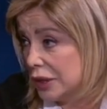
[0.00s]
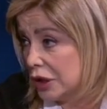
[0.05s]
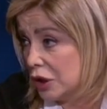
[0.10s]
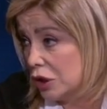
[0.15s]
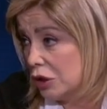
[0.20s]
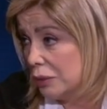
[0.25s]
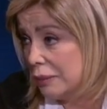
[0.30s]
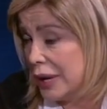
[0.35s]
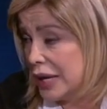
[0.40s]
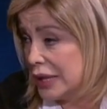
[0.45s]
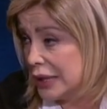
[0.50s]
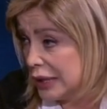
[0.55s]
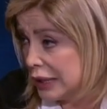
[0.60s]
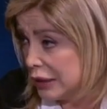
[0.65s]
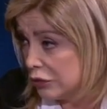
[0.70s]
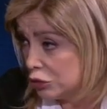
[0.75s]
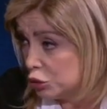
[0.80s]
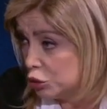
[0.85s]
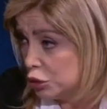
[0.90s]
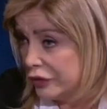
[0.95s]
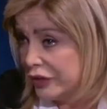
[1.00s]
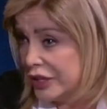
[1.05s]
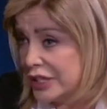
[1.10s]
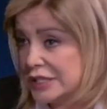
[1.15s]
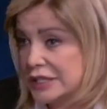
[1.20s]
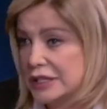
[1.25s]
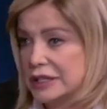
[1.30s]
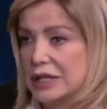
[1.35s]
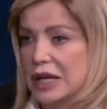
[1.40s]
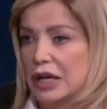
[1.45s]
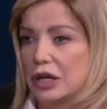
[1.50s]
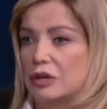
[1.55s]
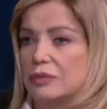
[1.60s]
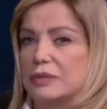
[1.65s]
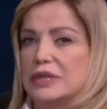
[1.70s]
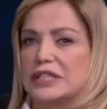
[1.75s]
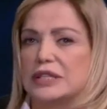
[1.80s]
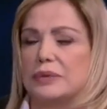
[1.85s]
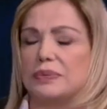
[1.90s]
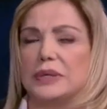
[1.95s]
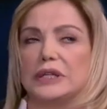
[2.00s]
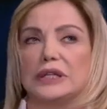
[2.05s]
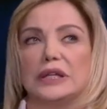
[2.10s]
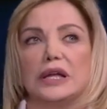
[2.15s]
Columbine era un'università, certo. come sapete.